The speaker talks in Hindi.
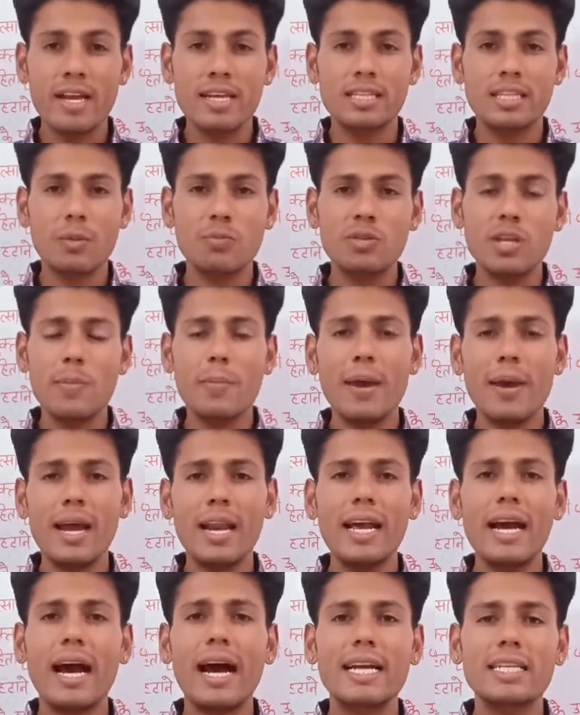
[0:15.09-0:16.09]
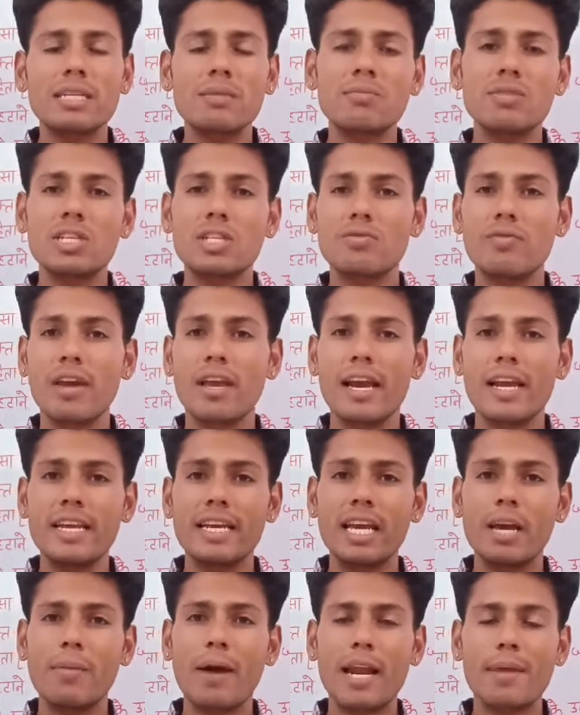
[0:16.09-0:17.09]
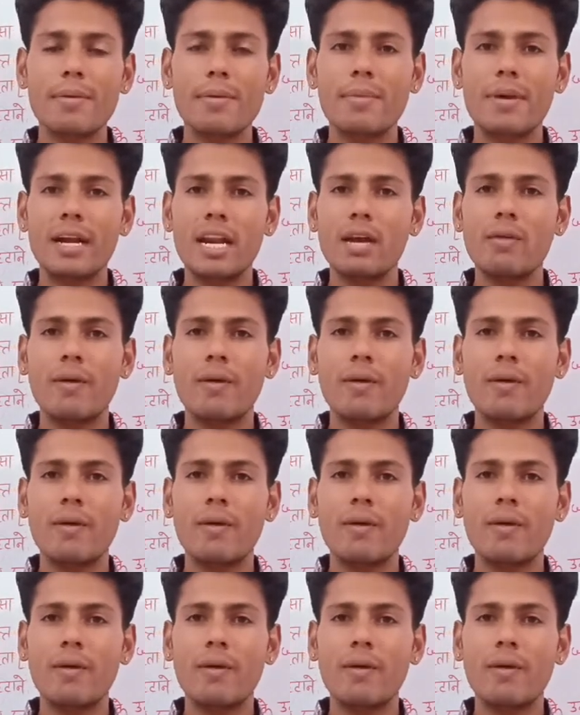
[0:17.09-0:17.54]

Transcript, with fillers: सबसे पहले आज हम जिस वैज्ञानिक के बारे में पढ़ने